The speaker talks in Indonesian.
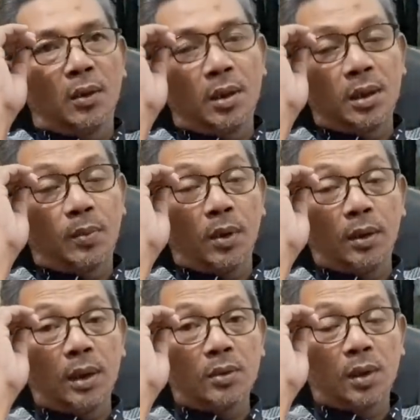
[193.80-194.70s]
Polisi
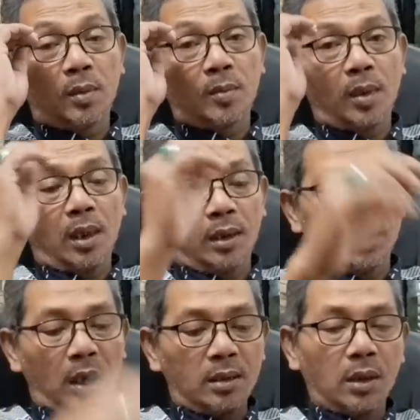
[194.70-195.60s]
politik sudah
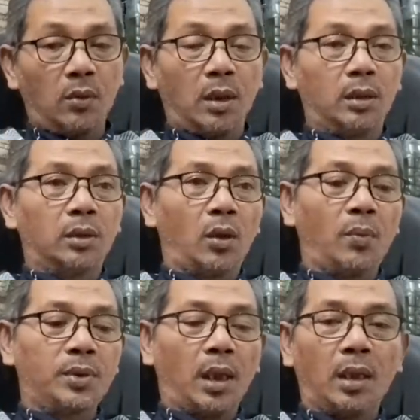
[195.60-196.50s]
berbalik. Ganjar sudah
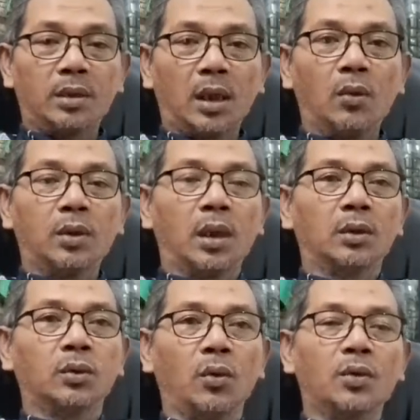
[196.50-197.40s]
drop sangat jauh, sudah
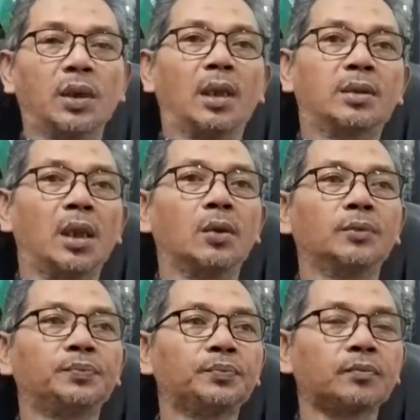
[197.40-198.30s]
turun sangat jauh.
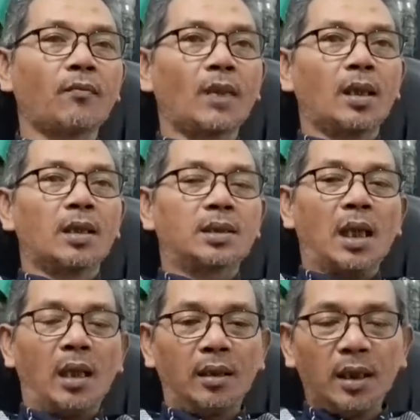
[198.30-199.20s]

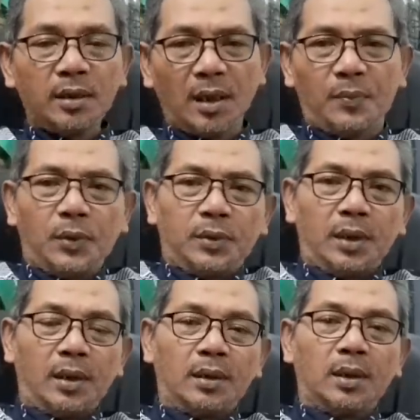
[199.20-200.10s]
Seandainya pun
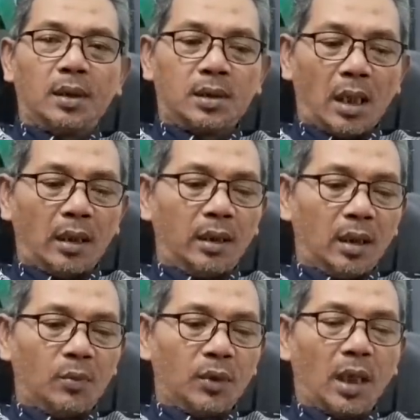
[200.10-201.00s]
ya,
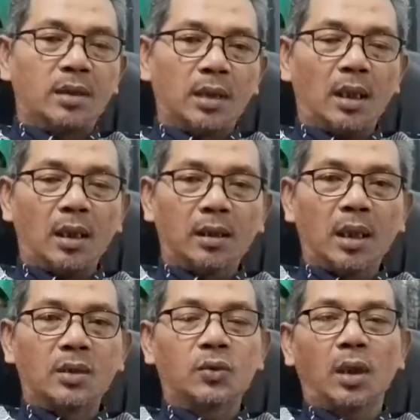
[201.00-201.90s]
seandainya pun Ganjar yang
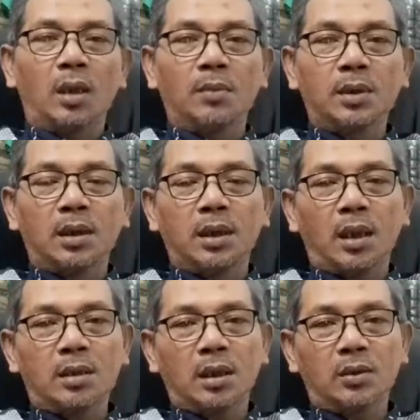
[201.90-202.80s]
diajukan menjadi
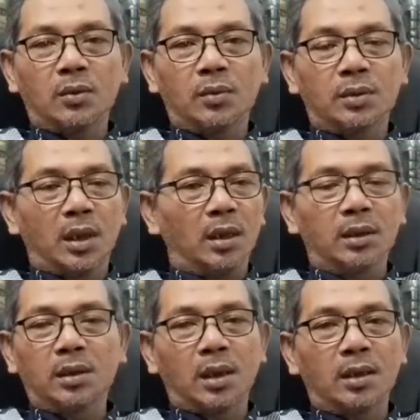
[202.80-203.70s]
R1, saya
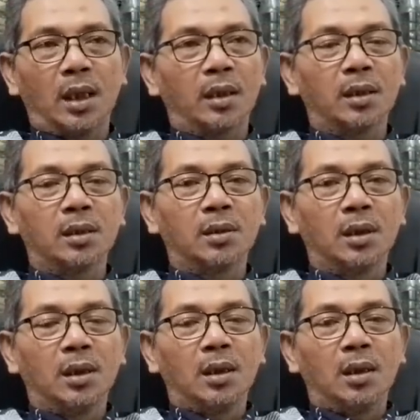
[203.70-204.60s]
tidak yakin
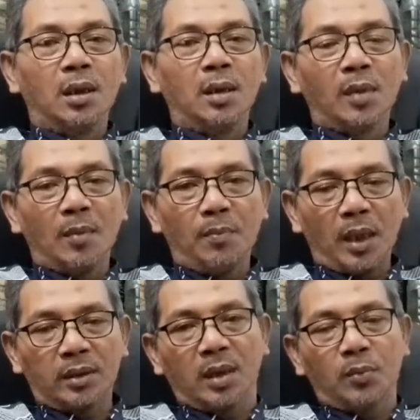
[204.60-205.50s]
lima
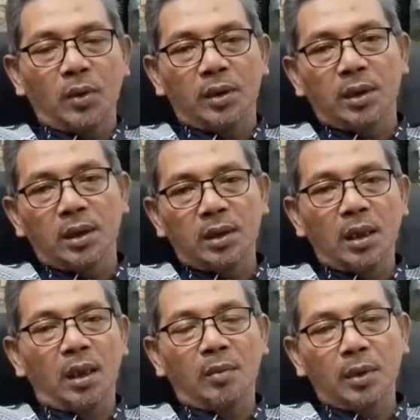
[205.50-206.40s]
partai politik
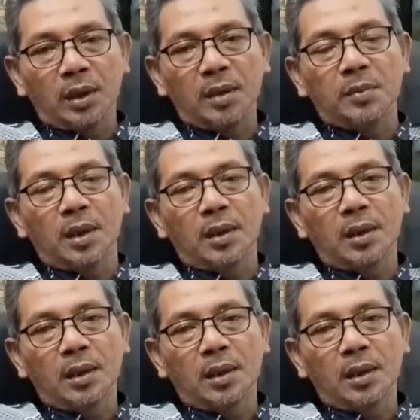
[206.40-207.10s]
ini akan menerima.